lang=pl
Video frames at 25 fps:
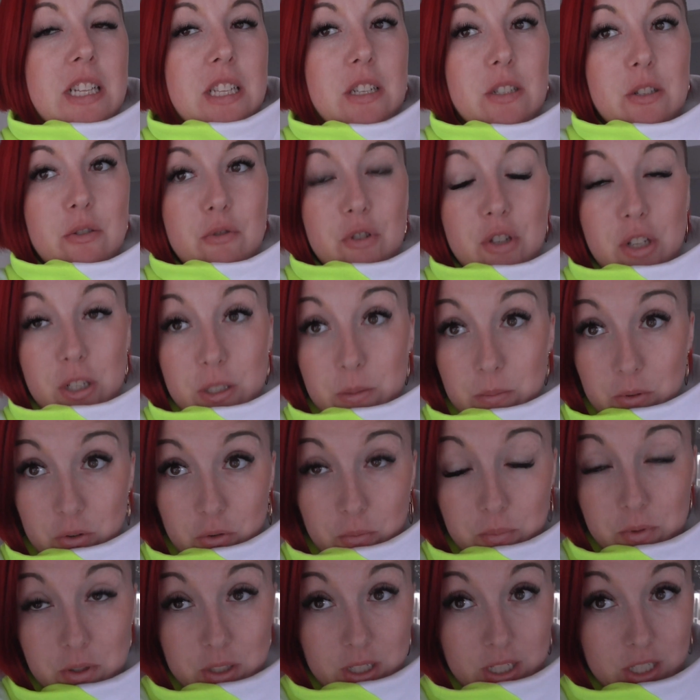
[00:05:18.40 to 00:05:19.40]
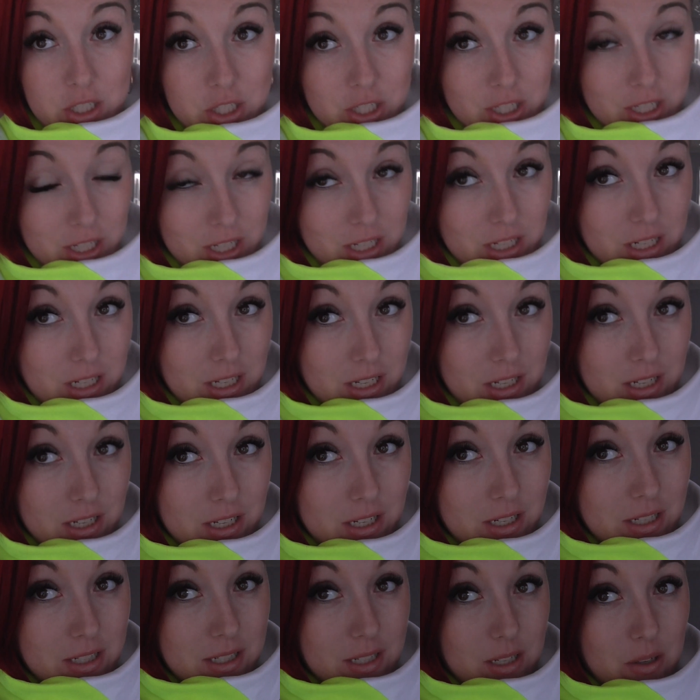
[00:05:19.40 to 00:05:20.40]
Nie zdążyliśmy kupić naszych
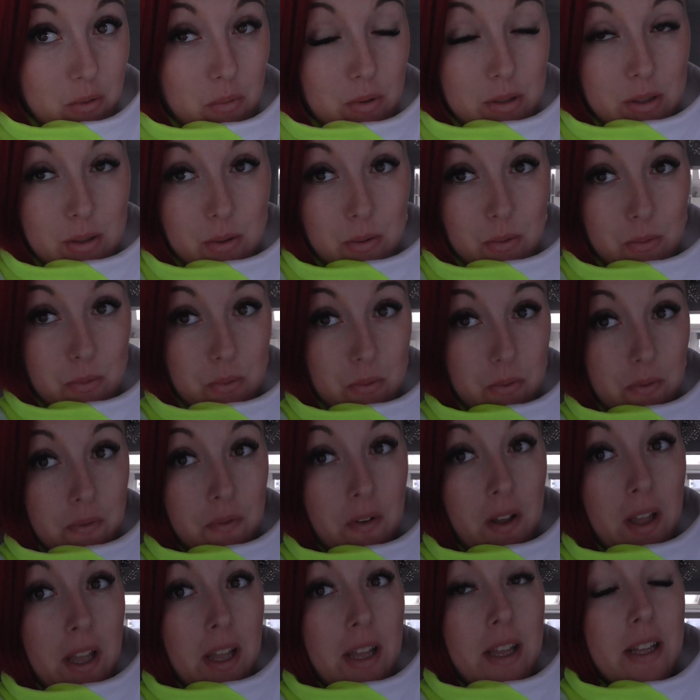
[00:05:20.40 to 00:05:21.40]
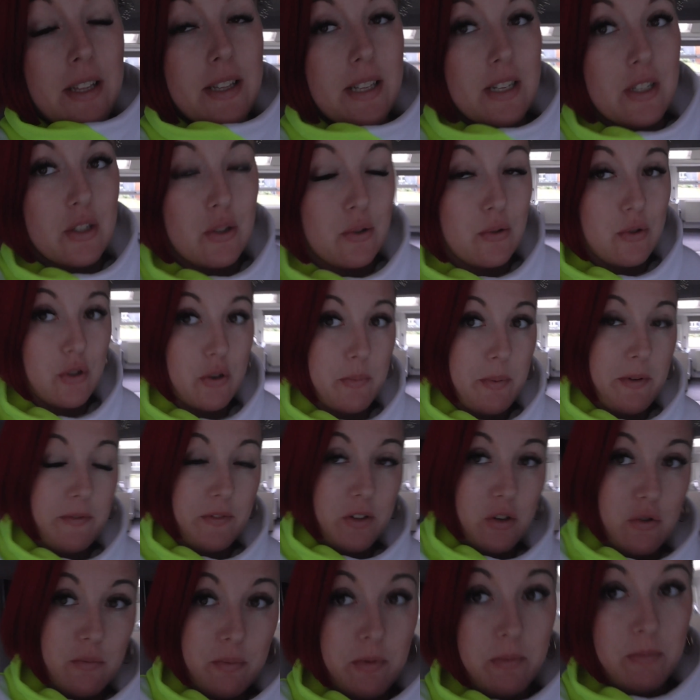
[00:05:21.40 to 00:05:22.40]
e, tych wetsuitów, także jutro
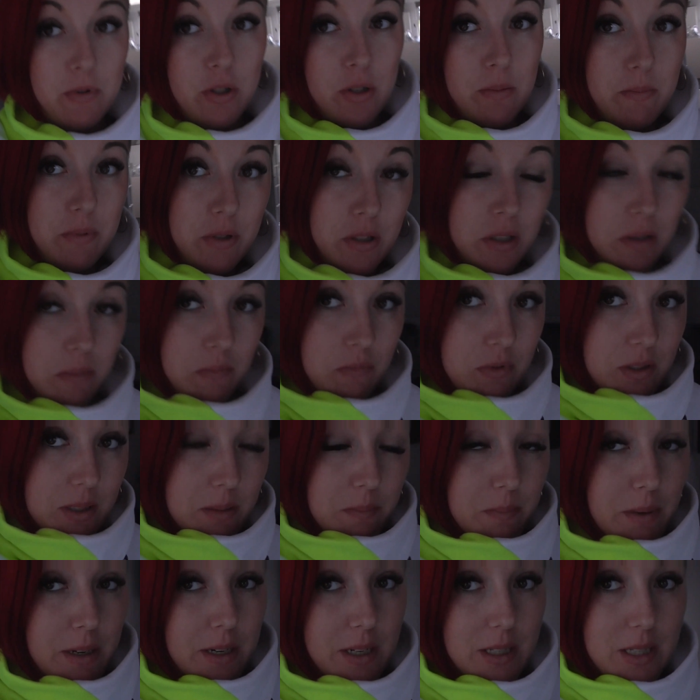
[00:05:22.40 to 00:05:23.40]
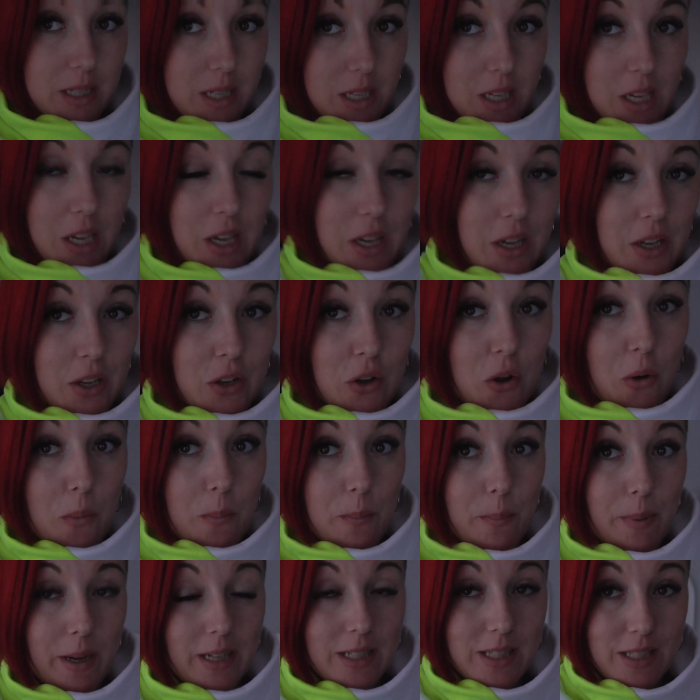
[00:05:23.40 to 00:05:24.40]
pewnie kupimy, żeby się móc bardziej
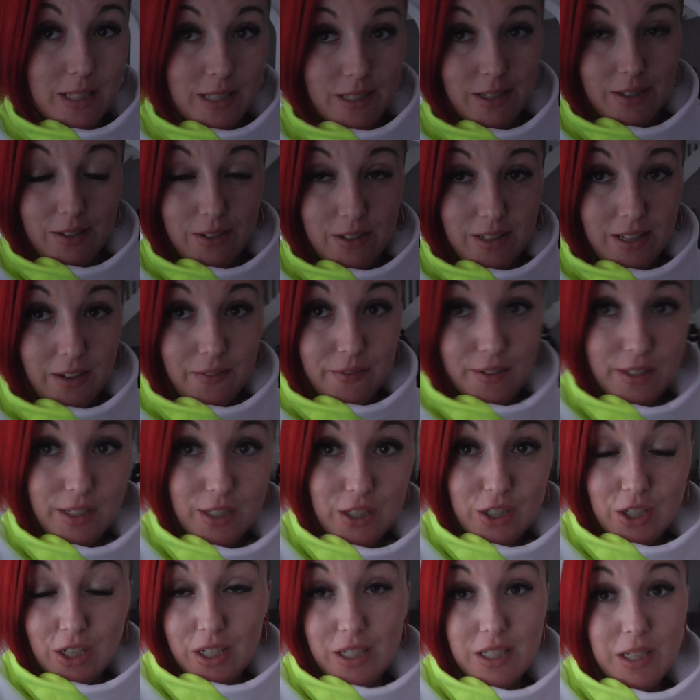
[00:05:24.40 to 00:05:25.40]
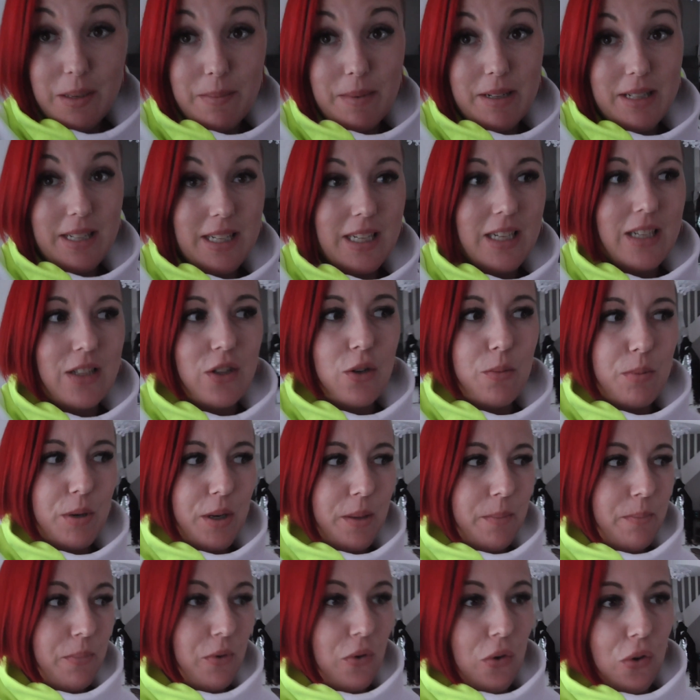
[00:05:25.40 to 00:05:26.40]
kąpać, e, nawet jeżeli nie ma takiej
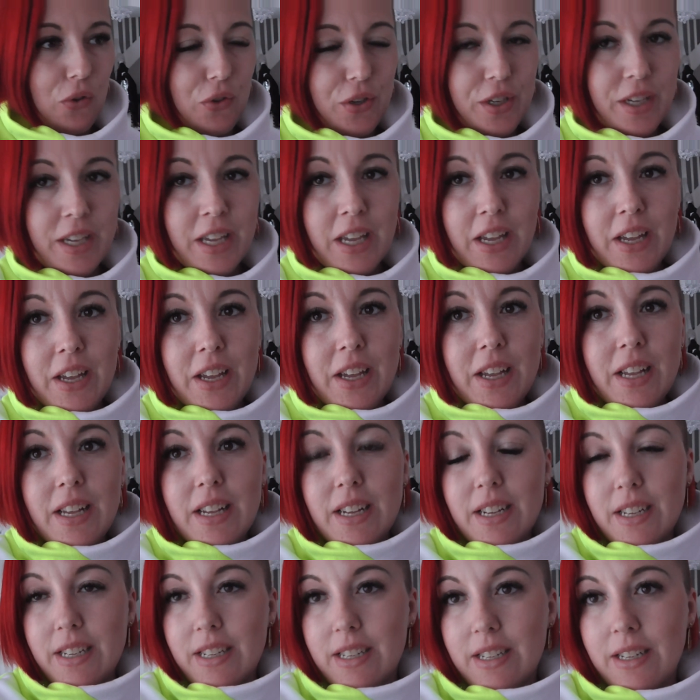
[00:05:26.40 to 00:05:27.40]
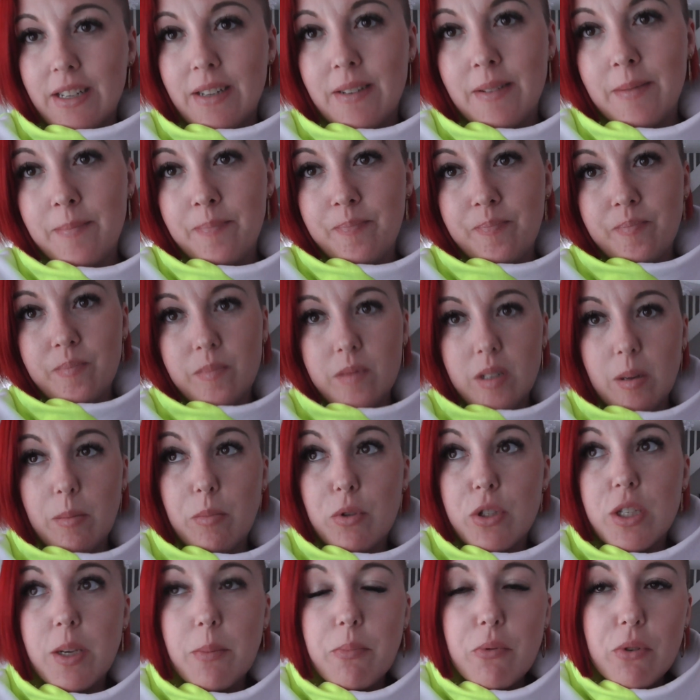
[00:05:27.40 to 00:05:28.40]
dobrej pogody.
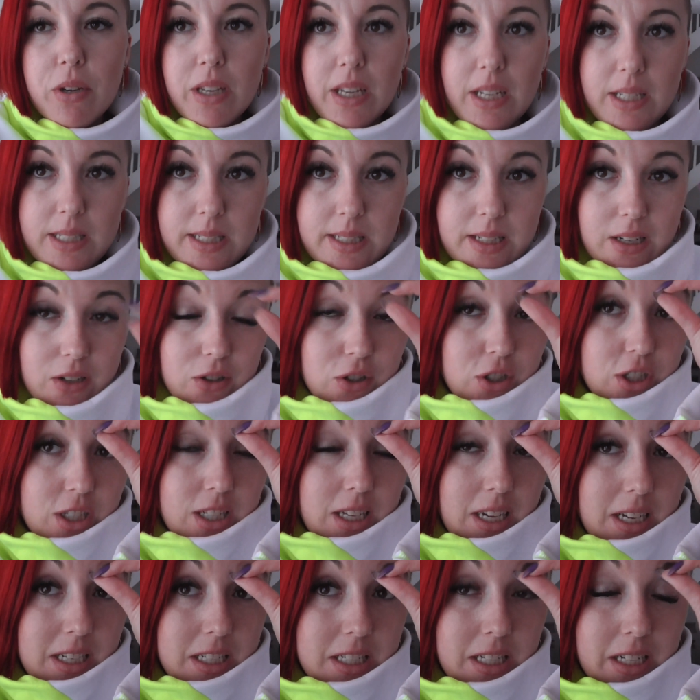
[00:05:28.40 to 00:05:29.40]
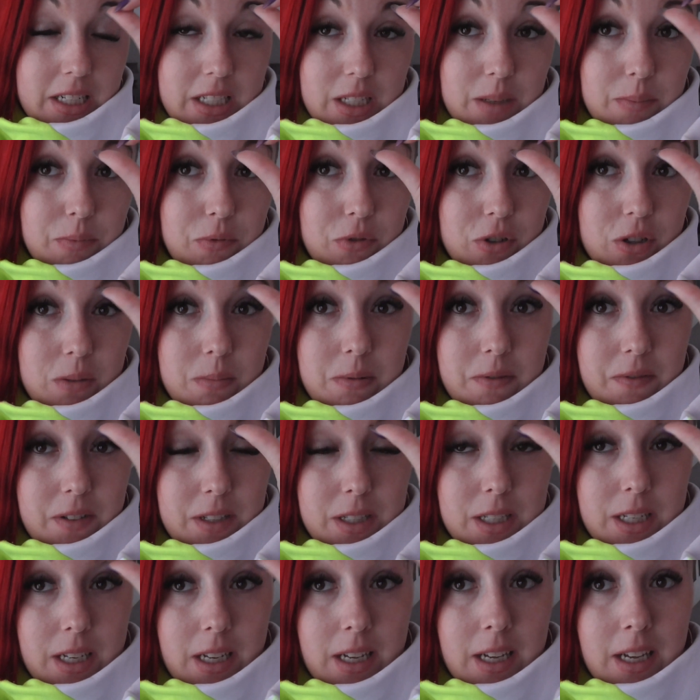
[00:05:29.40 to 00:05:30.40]
Bo ciepło jest, tylko że nie aż tak ciepło, żeby
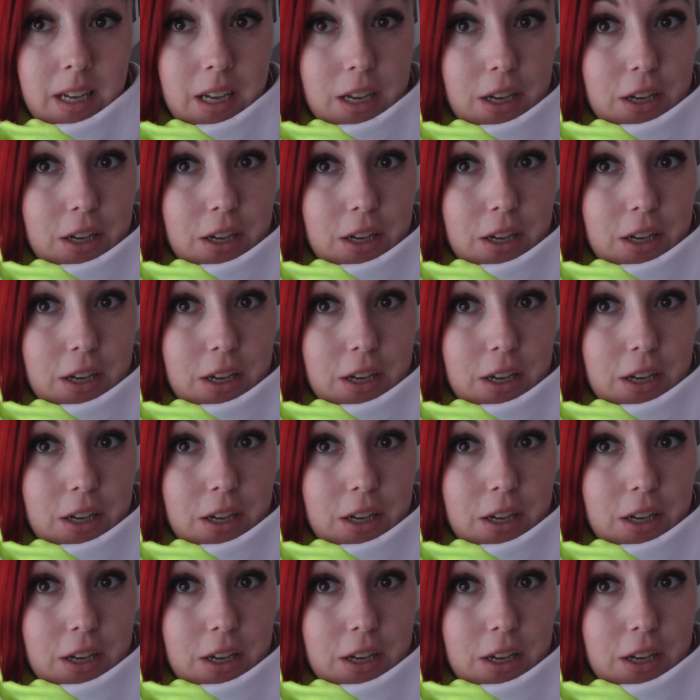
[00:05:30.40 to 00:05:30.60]
wiecie,